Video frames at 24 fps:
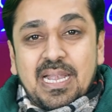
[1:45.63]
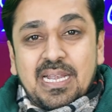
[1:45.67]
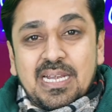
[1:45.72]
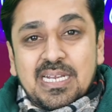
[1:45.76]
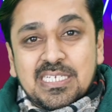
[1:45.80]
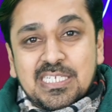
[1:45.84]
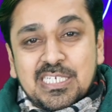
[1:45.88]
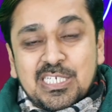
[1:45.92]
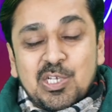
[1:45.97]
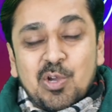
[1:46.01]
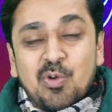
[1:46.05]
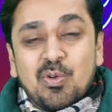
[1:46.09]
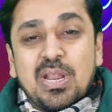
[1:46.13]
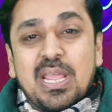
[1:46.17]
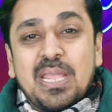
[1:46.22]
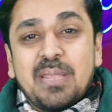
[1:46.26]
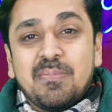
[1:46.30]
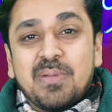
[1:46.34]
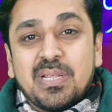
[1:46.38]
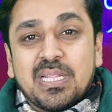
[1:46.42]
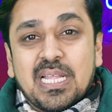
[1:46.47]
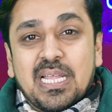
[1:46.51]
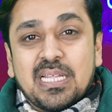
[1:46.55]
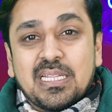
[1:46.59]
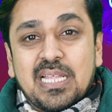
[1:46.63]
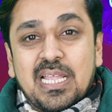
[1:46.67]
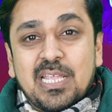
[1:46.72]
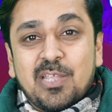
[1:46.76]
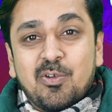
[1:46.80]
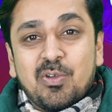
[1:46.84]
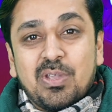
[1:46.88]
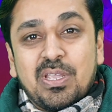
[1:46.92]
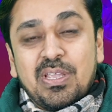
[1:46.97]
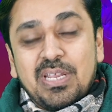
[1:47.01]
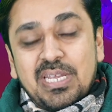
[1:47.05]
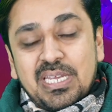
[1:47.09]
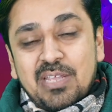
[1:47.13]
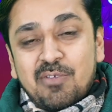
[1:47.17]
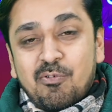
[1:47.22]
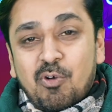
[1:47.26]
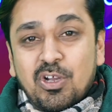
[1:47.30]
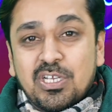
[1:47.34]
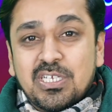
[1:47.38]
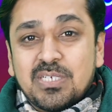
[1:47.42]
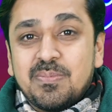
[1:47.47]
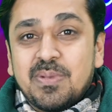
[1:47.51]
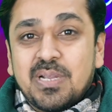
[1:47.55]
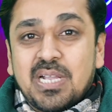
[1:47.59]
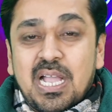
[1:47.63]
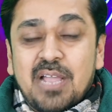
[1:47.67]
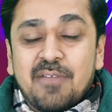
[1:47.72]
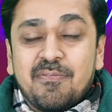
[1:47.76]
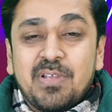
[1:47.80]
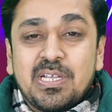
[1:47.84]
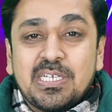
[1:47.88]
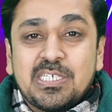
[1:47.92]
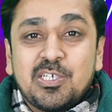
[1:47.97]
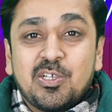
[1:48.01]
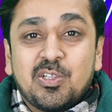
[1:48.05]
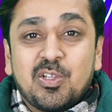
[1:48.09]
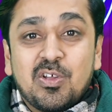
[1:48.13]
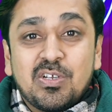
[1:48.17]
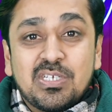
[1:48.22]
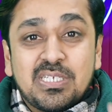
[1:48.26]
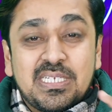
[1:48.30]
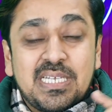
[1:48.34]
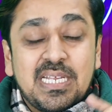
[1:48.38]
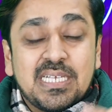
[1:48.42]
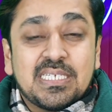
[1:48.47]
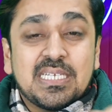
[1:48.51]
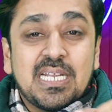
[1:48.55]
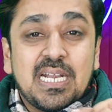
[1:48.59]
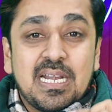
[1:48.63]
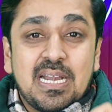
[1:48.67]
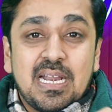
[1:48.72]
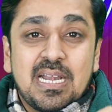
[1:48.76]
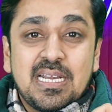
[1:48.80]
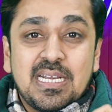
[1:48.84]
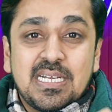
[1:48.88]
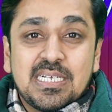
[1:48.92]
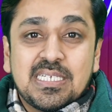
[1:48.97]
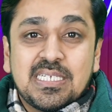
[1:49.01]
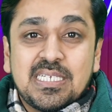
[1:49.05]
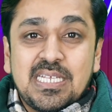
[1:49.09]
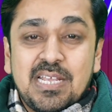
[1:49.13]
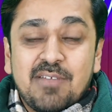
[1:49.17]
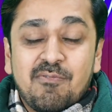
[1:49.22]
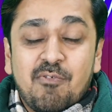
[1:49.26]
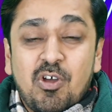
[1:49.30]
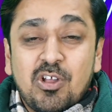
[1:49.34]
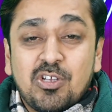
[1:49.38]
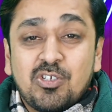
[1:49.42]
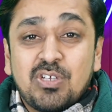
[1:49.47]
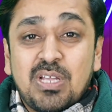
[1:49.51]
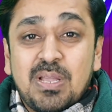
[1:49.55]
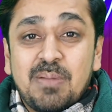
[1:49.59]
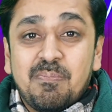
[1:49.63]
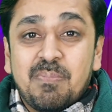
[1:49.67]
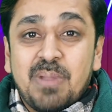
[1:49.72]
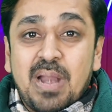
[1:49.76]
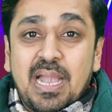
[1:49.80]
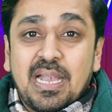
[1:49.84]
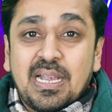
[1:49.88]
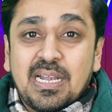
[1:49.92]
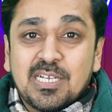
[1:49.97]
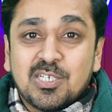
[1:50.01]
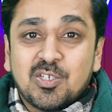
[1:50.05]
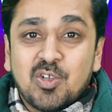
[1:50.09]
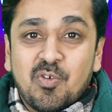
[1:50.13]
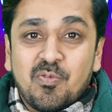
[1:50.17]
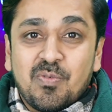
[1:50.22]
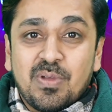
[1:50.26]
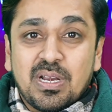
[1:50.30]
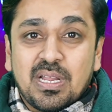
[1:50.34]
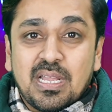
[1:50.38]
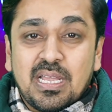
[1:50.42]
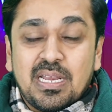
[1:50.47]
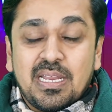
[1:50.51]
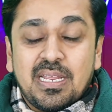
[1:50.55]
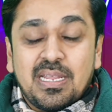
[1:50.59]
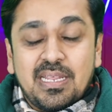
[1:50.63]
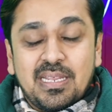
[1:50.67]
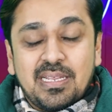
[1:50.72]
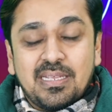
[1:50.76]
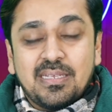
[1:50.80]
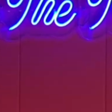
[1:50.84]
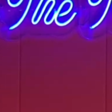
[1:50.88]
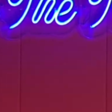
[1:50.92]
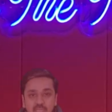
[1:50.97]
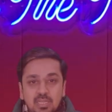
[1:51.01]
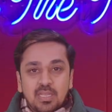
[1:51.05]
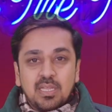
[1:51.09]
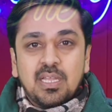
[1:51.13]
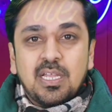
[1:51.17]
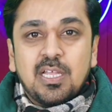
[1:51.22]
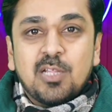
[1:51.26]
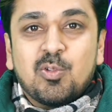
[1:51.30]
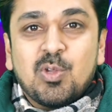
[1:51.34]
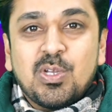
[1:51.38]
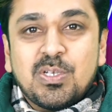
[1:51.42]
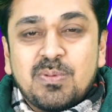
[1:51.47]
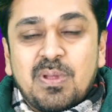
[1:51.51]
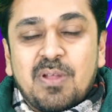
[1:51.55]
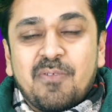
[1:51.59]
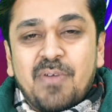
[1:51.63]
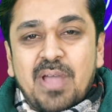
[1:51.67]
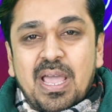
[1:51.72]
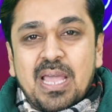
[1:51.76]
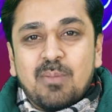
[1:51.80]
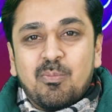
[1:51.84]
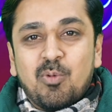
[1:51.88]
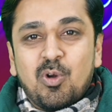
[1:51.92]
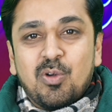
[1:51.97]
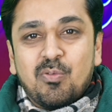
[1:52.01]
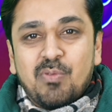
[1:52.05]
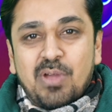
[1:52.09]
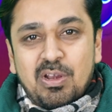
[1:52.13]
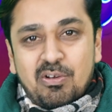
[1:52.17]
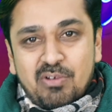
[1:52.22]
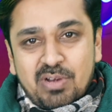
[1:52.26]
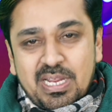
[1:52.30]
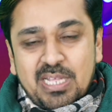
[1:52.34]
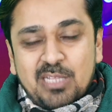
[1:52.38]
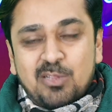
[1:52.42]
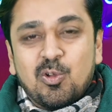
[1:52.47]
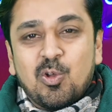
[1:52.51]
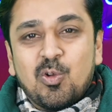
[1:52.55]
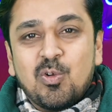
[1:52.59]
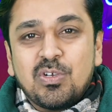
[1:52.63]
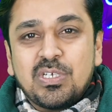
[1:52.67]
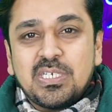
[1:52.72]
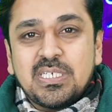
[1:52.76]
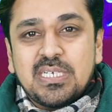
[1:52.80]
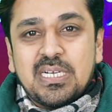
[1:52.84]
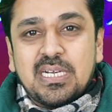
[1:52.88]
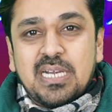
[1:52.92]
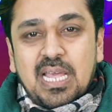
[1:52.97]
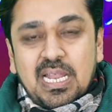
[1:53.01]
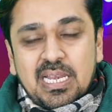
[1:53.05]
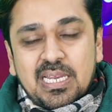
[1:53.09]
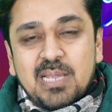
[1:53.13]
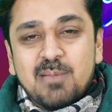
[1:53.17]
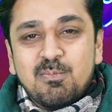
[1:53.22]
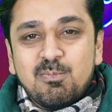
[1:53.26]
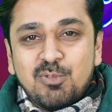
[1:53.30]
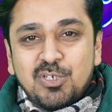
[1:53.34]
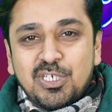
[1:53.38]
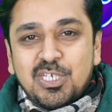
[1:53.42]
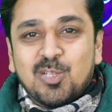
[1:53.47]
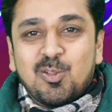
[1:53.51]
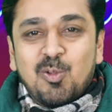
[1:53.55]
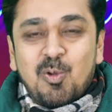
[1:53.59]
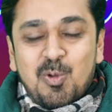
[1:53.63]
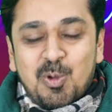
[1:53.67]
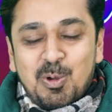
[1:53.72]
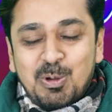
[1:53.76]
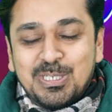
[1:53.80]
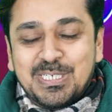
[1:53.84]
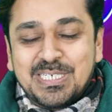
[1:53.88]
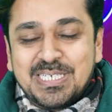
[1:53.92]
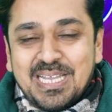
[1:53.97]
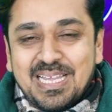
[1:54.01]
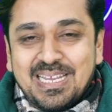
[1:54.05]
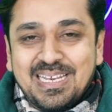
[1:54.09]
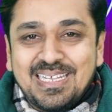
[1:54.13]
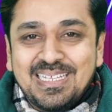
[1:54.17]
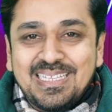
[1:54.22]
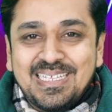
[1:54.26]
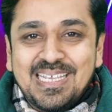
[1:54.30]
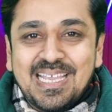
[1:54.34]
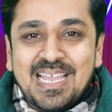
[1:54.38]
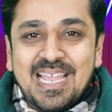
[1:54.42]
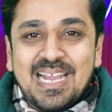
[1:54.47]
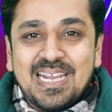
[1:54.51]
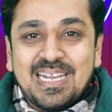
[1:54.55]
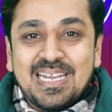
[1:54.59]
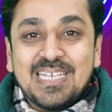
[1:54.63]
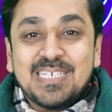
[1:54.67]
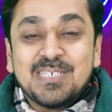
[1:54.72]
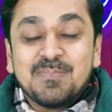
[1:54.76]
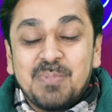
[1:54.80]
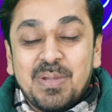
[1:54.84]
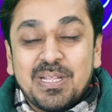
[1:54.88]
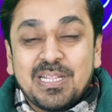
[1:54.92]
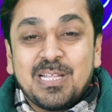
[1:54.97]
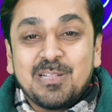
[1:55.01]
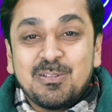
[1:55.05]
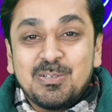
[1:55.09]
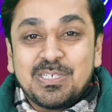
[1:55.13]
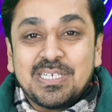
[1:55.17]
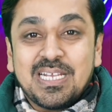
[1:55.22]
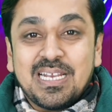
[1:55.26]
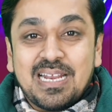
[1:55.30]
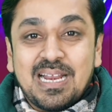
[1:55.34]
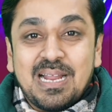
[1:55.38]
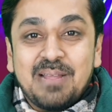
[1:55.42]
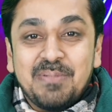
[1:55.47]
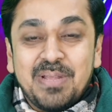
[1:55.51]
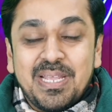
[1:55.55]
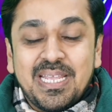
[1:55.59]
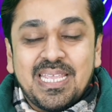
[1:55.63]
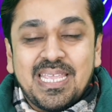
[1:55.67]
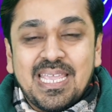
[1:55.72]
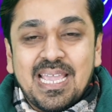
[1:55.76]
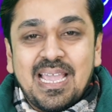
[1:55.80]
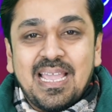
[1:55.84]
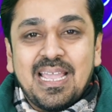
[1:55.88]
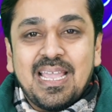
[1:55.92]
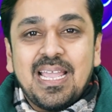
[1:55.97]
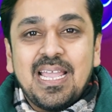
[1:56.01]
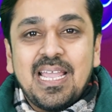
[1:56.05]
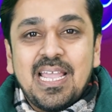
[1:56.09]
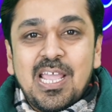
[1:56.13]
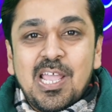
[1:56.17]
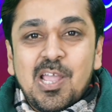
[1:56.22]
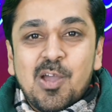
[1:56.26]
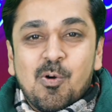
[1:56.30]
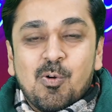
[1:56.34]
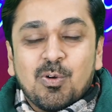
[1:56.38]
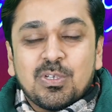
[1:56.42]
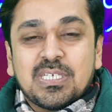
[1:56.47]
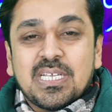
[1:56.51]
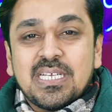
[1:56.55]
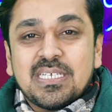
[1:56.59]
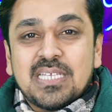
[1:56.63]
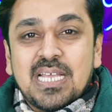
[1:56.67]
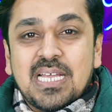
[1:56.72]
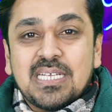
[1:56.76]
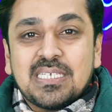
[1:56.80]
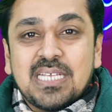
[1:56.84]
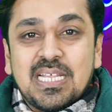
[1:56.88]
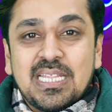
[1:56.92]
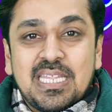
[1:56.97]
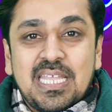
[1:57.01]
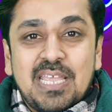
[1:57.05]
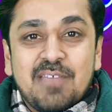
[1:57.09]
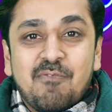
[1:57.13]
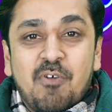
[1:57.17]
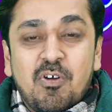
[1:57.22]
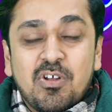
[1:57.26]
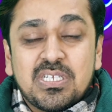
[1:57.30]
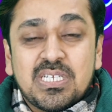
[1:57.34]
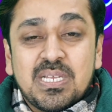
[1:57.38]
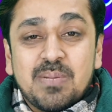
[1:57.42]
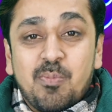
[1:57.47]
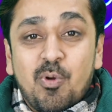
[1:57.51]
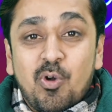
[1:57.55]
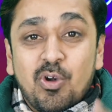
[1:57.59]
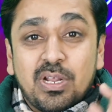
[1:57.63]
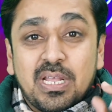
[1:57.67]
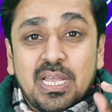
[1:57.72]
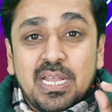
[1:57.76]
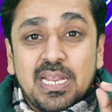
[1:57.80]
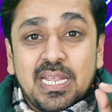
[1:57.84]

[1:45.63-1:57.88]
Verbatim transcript: ब्राइटनेस क्यों नहीं बताता है क्योंकि इनकी वॉचेज में काफी अच्छे होते हैं और सिक्स हंड्रेड निट्स की ये वॉच जो है ब्राइट ब्राइटनेस ऑफर करेगी तो इस बार फायर बोल्ट वालों ने दोनों चीजें डाल के मुझे तो खुश कर ही दिया है एटलीस्ट पता तो चल रहा है भाई क्या है उसके साथ साथ ये वॉच सपोर्ट